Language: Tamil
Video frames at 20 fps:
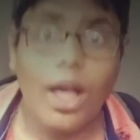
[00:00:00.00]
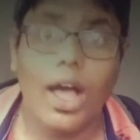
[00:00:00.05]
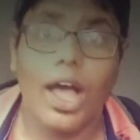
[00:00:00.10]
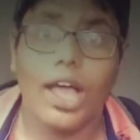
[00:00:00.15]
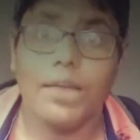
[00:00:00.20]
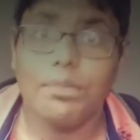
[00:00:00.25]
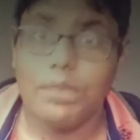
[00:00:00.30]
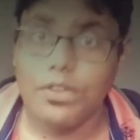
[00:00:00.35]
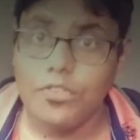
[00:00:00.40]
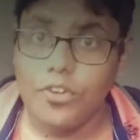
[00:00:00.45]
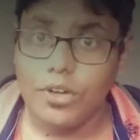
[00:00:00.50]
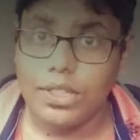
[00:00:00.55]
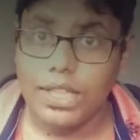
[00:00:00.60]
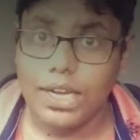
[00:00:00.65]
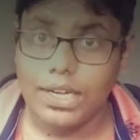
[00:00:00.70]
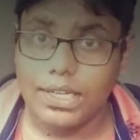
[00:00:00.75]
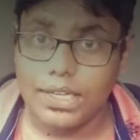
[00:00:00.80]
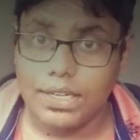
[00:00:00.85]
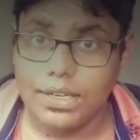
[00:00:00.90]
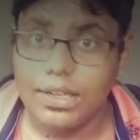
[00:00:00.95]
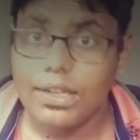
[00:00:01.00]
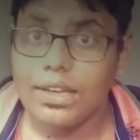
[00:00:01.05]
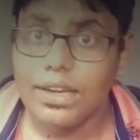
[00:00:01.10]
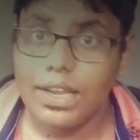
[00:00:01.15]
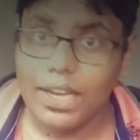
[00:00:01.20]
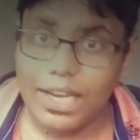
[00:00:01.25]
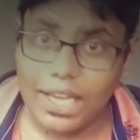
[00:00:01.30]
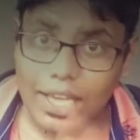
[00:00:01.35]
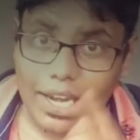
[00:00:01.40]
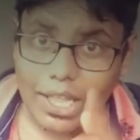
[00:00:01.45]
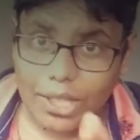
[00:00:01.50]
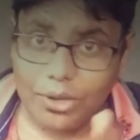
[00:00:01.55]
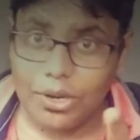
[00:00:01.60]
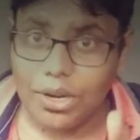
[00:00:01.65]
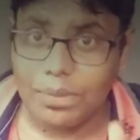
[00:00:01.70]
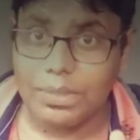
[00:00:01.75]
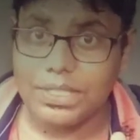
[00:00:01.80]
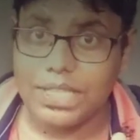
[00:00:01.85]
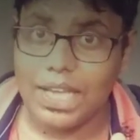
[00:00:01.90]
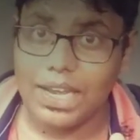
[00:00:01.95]
அண்ட் பிஃபோர் தட் நீங்கள் யாராவது இன்னும்
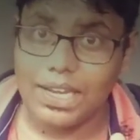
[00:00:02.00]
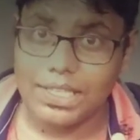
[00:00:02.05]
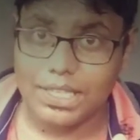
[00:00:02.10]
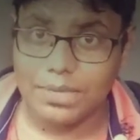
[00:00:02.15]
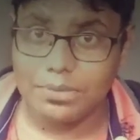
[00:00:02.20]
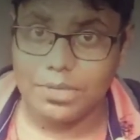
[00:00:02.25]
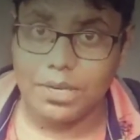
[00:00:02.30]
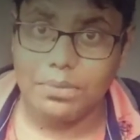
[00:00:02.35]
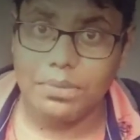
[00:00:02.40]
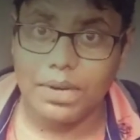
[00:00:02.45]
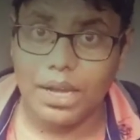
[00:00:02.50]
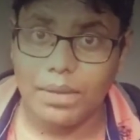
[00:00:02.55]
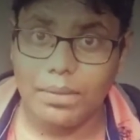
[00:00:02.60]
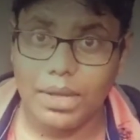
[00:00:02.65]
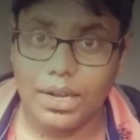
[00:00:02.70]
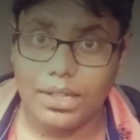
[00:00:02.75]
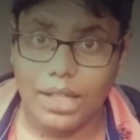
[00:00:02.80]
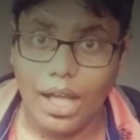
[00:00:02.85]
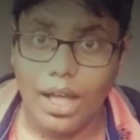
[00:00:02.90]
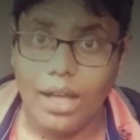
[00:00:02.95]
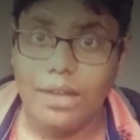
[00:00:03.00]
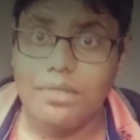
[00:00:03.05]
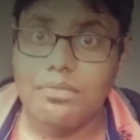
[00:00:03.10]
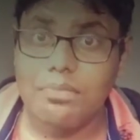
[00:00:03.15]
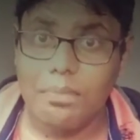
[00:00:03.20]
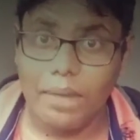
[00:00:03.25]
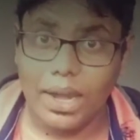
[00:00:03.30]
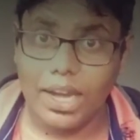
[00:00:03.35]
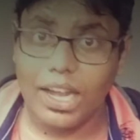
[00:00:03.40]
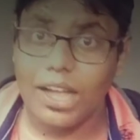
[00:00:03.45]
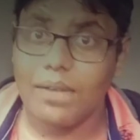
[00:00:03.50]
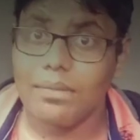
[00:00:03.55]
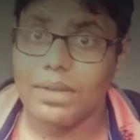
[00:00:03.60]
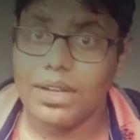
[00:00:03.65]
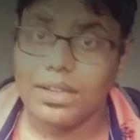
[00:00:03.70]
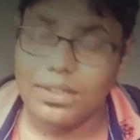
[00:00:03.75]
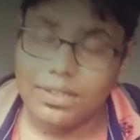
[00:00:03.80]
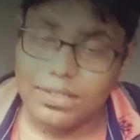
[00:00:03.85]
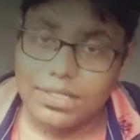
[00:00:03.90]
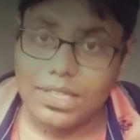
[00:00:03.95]
நம்ம சேனலை சப்ஸ்கிரைப் பண்ணாமல் இருந்தால் மறக்காமல்
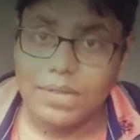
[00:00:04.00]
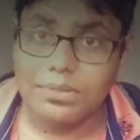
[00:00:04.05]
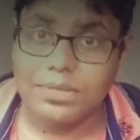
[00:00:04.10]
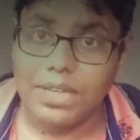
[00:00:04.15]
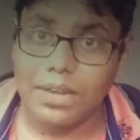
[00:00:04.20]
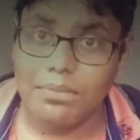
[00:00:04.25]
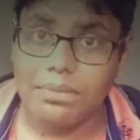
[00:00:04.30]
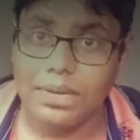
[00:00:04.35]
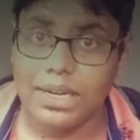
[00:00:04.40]
சப்ஸ்கிரைப்